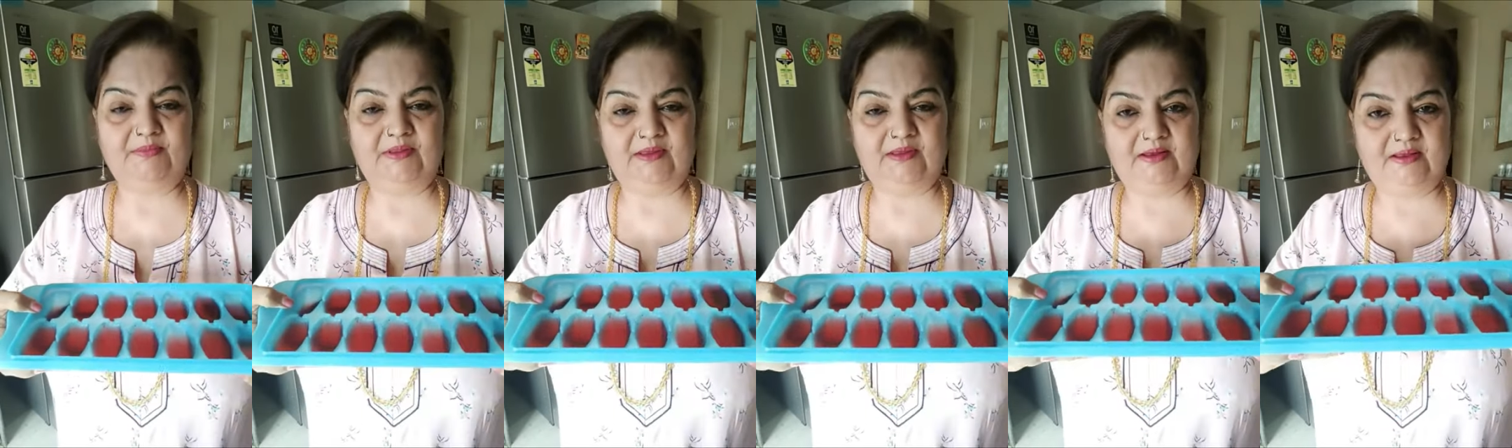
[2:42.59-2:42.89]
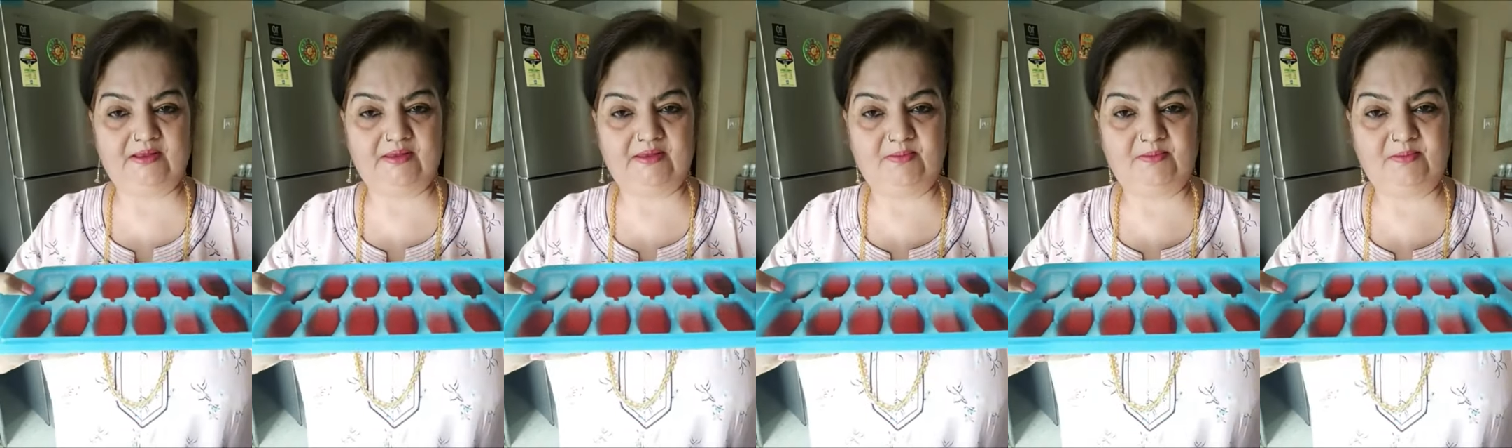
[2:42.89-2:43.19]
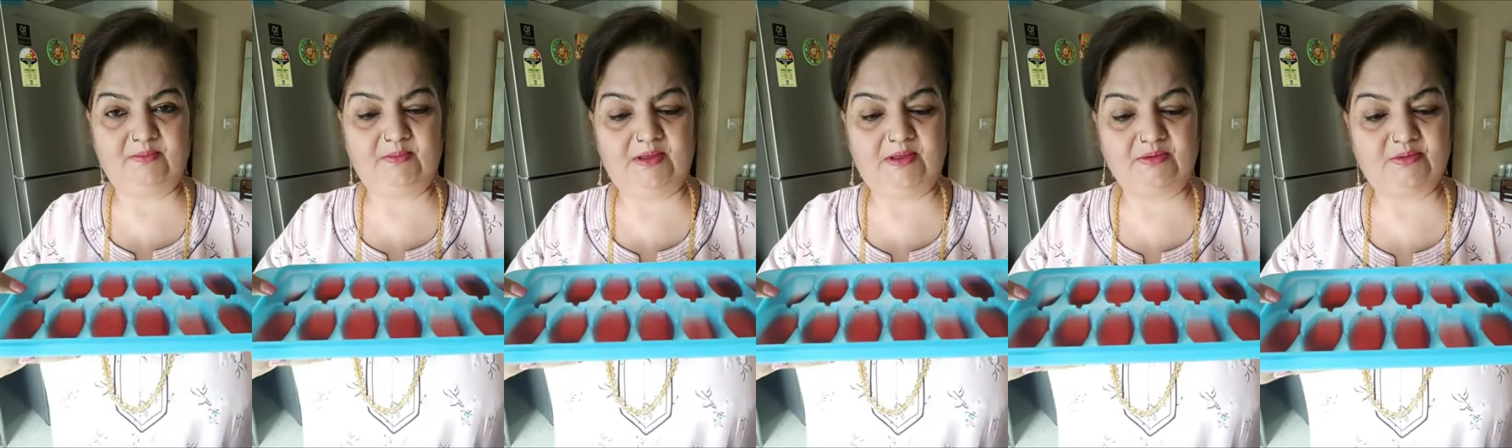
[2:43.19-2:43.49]
ये देखिए अब
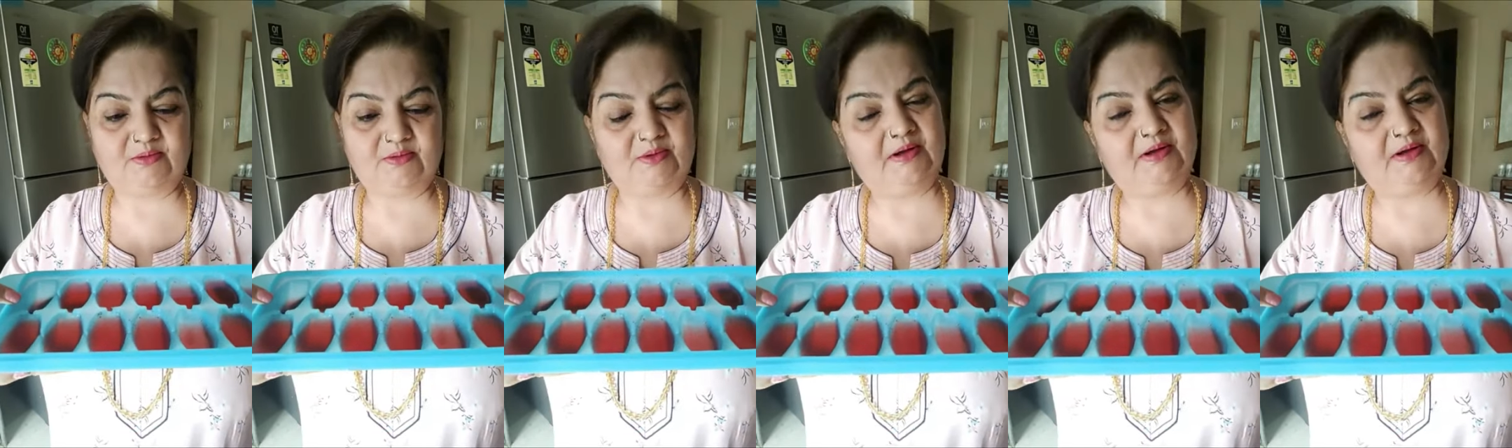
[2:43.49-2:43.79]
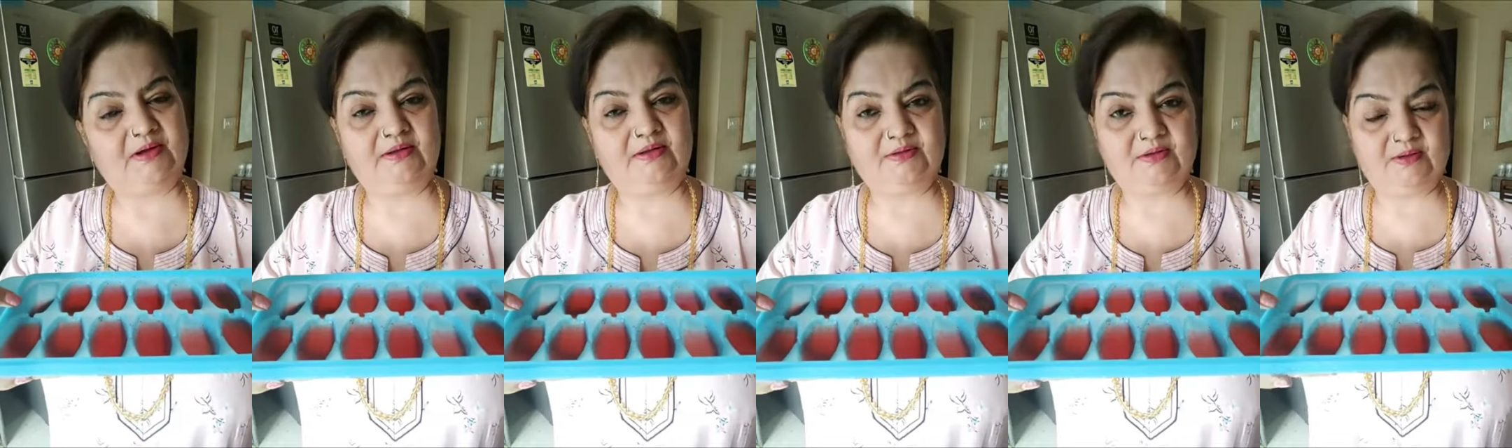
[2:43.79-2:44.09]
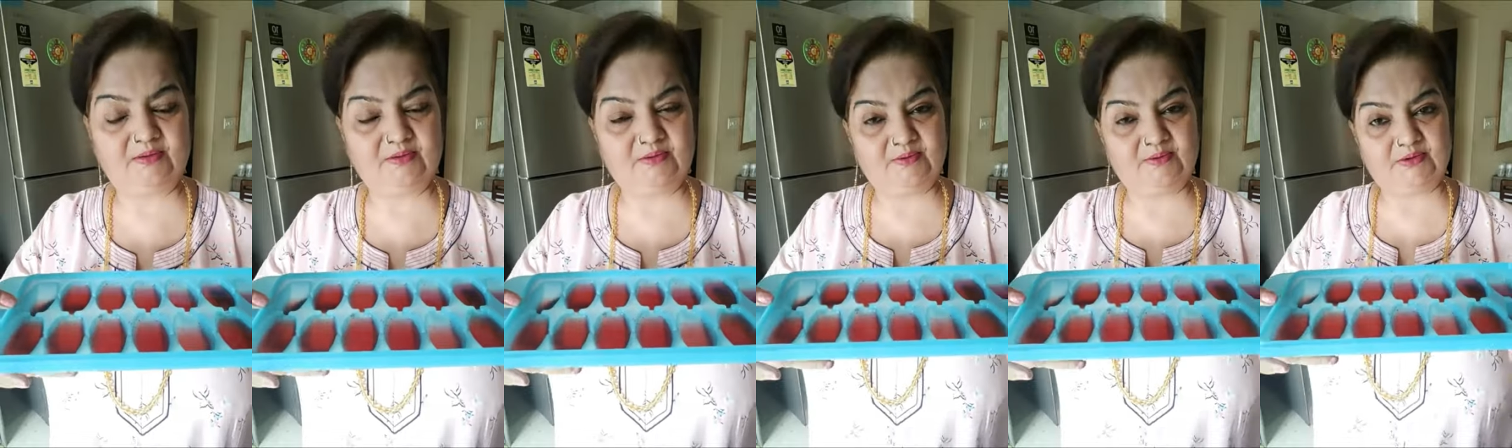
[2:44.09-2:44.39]
मैं इसको रखने जा
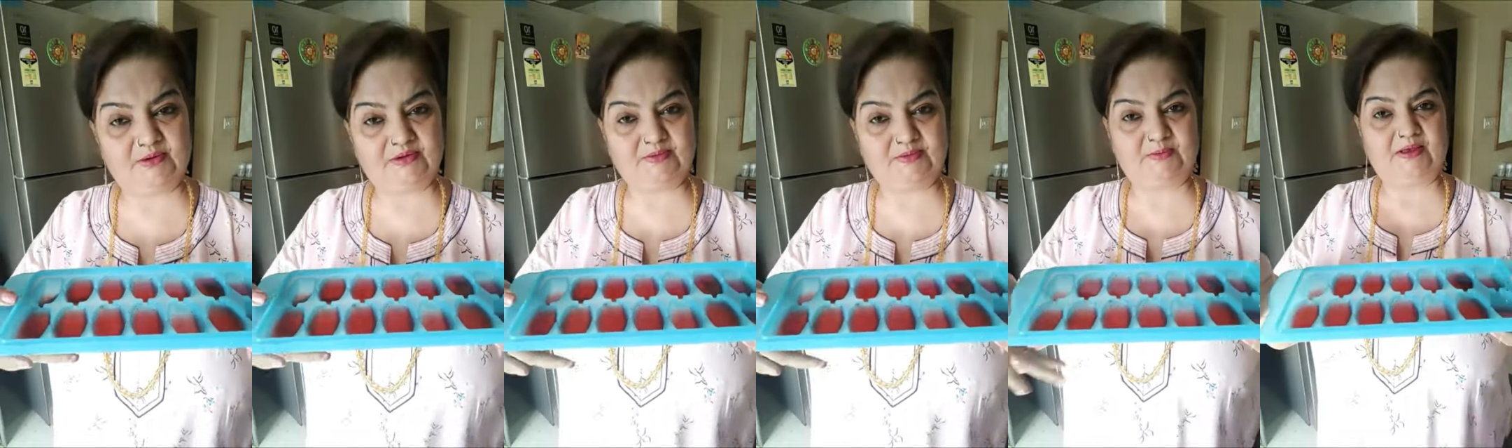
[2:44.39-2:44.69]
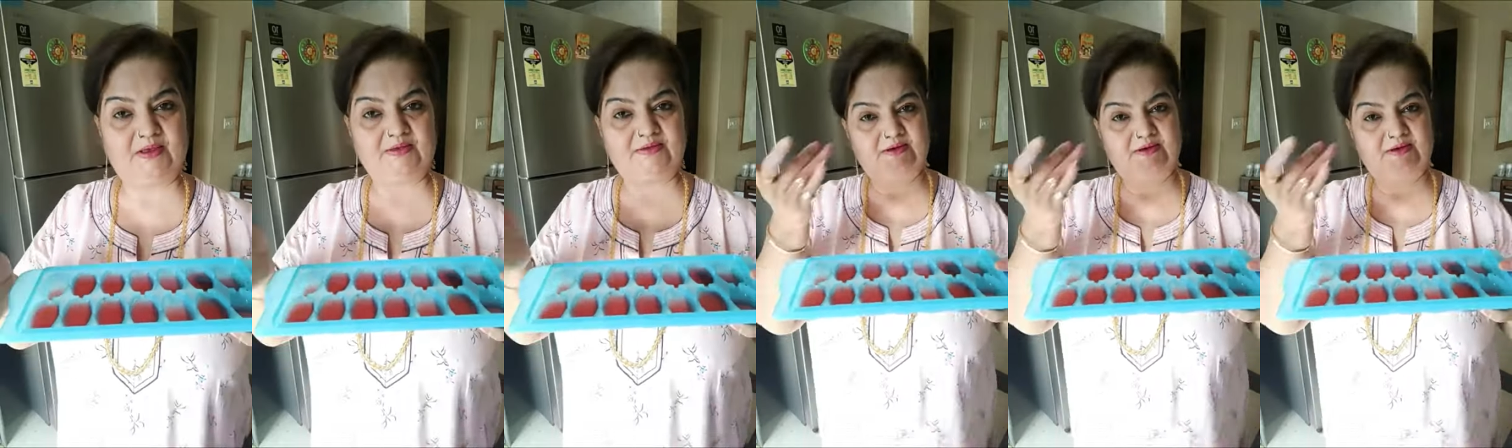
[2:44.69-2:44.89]
रही हूँ फ्रिज में